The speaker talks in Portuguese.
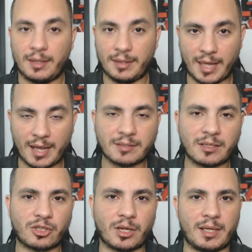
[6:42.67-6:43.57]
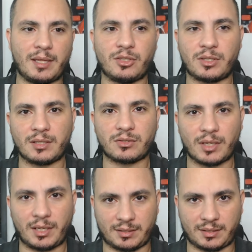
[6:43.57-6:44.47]
nessa janela de
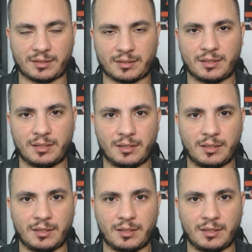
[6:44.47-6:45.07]
transferências.